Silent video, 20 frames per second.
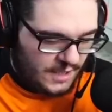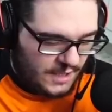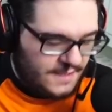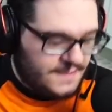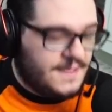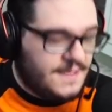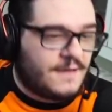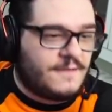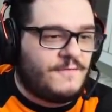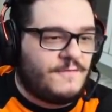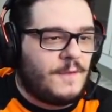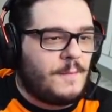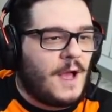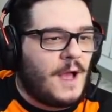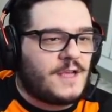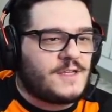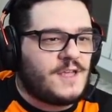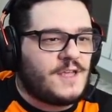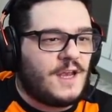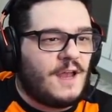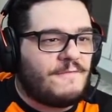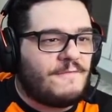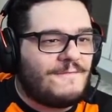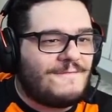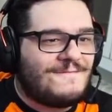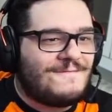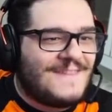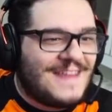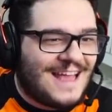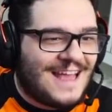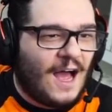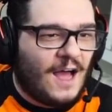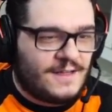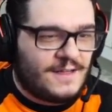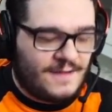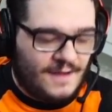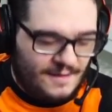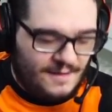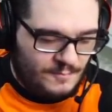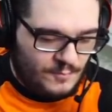Charizard VMAX è una
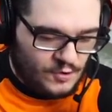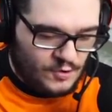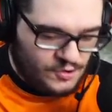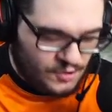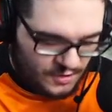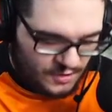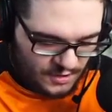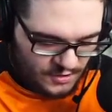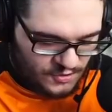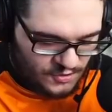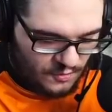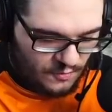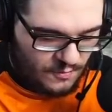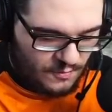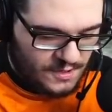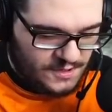figata, posso dire solo